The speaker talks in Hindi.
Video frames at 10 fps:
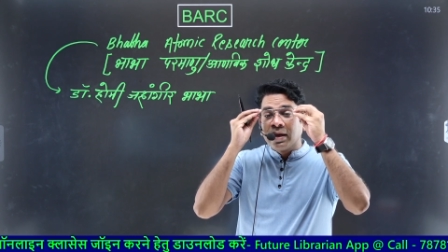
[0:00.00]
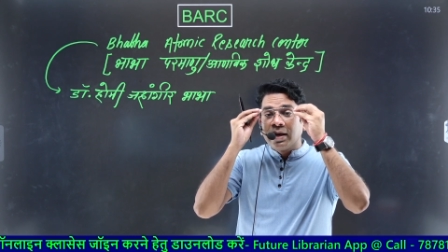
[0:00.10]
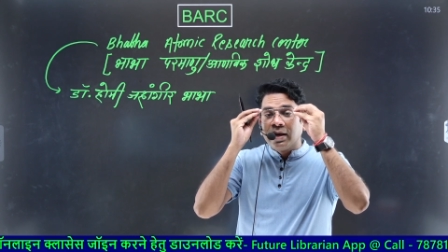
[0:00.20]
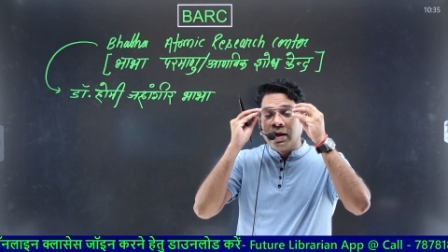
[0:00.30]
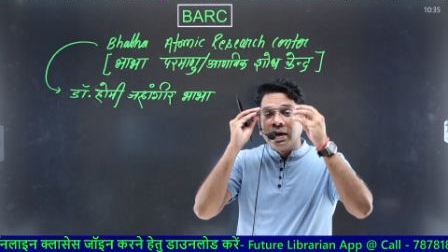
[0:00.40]

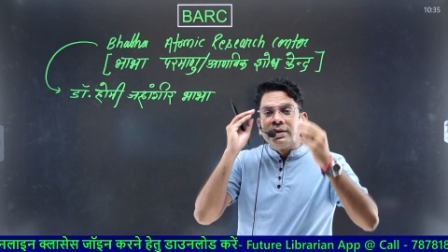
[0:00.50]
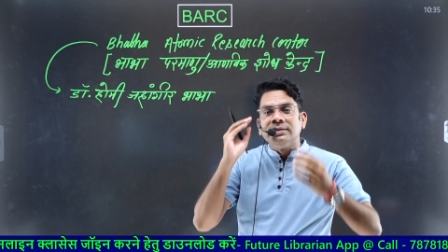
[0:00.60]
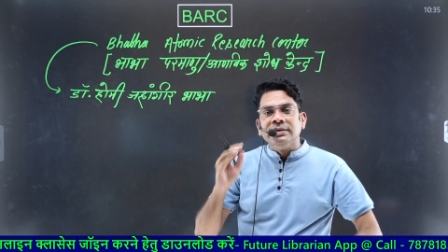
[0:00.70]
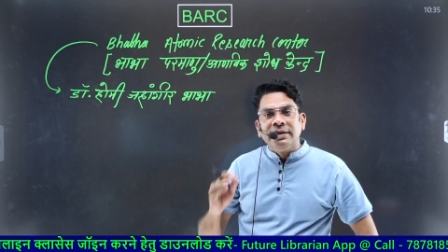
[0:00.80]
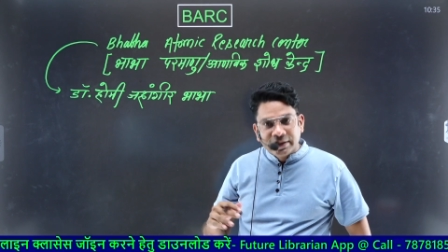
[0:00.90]

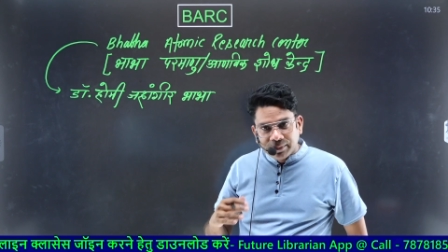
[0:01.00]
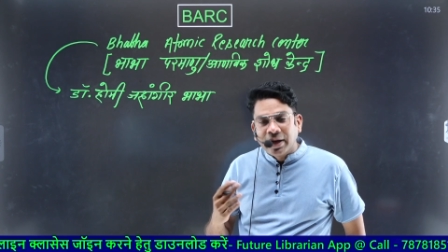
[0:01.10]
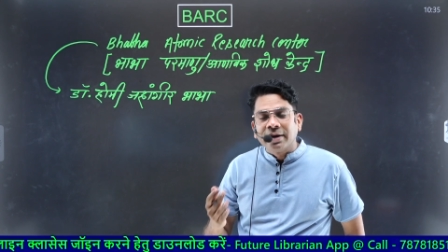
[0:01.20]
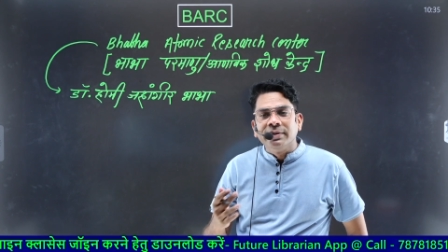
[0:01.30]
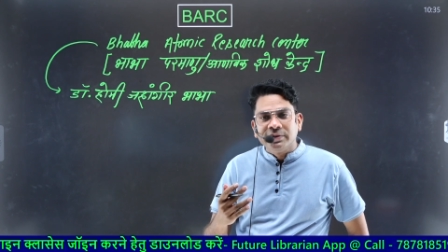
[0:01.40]
इनके
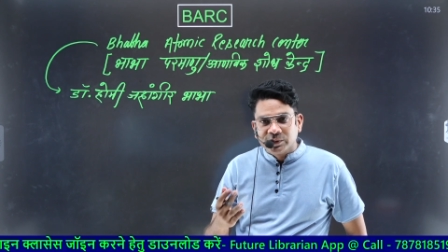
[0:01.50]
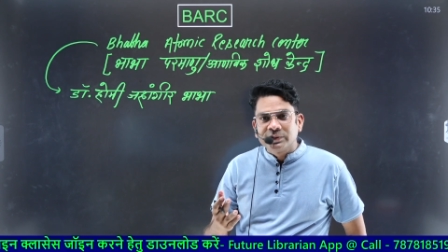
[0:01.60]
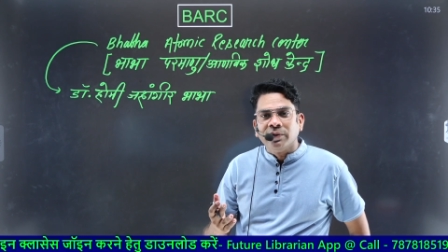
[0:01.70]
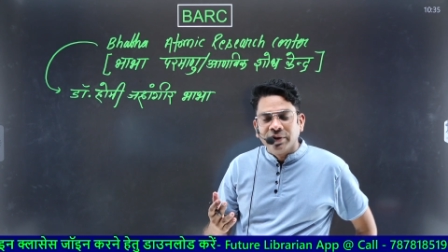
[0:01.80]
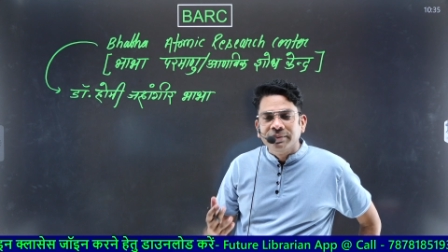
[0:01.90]
बारे में
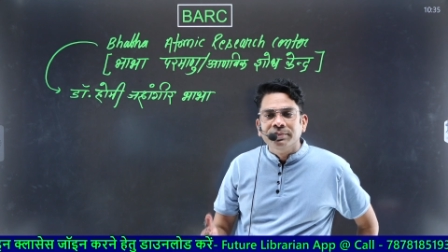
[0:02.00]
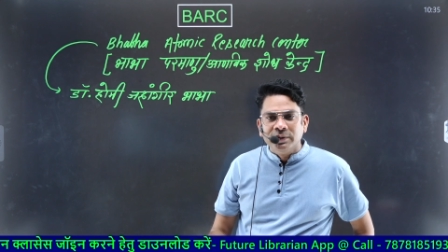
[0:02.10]
थोड़ी